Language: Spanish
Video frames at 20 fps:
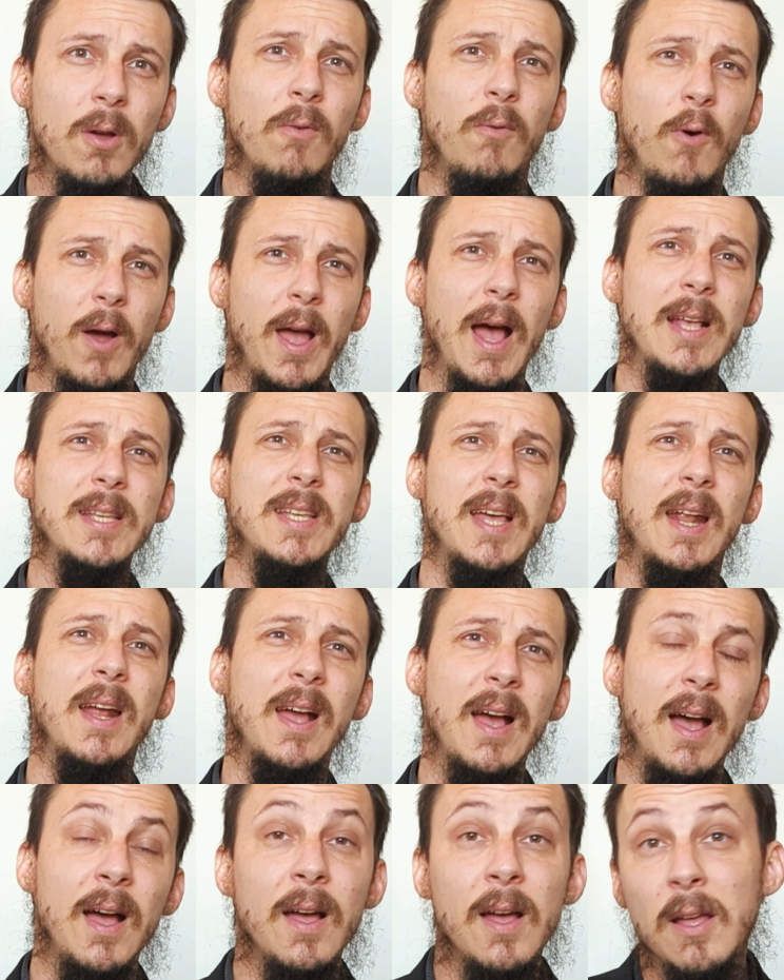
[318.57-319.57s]
fue
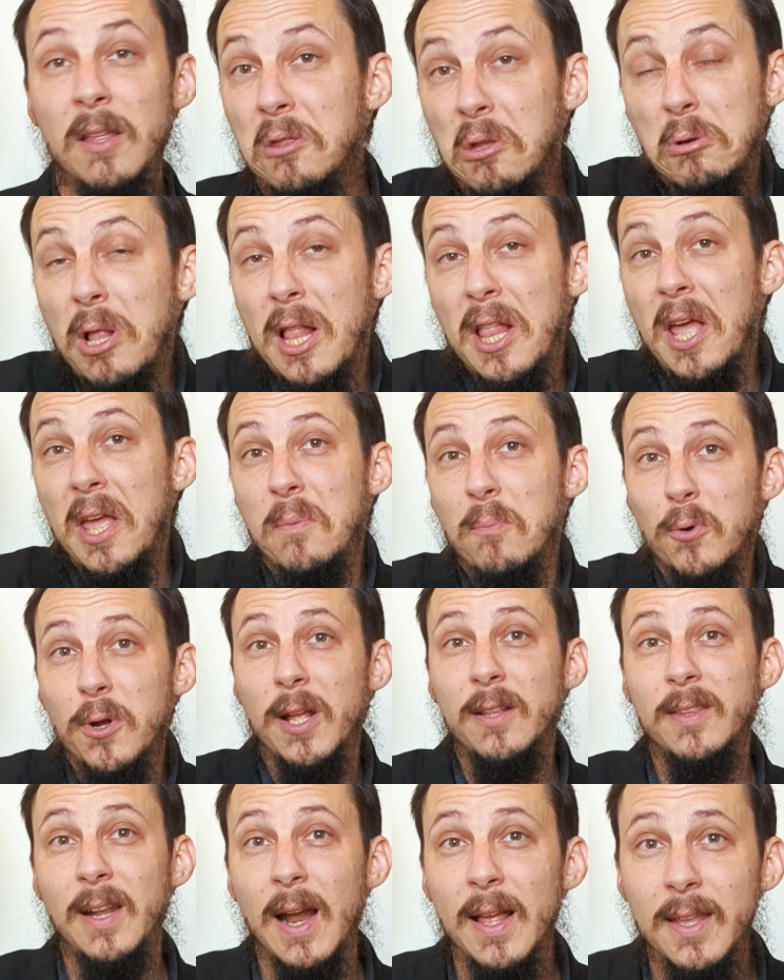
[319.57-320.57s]
acerca de una ley muy
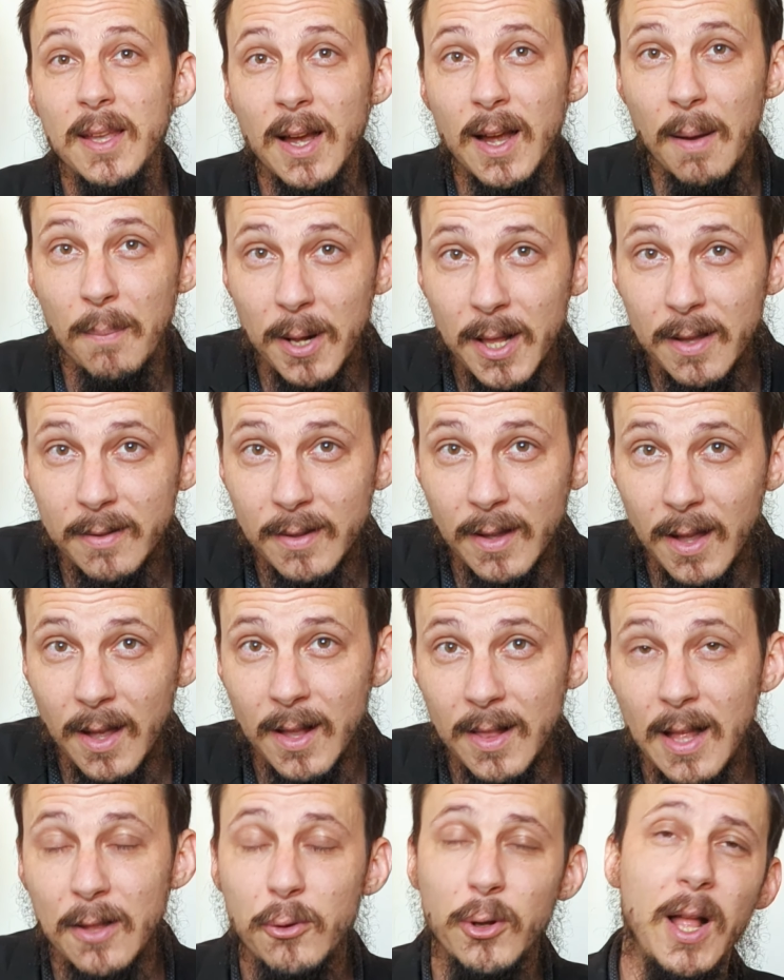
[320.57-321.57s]
extraña que
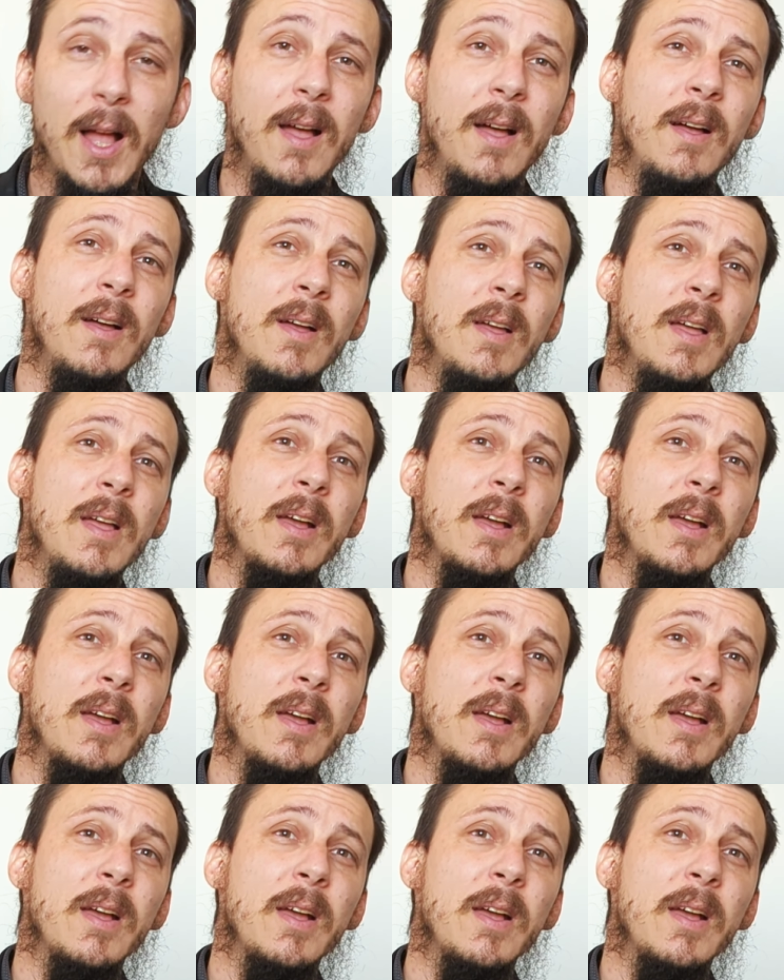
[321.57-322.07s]
aparece en la Torá,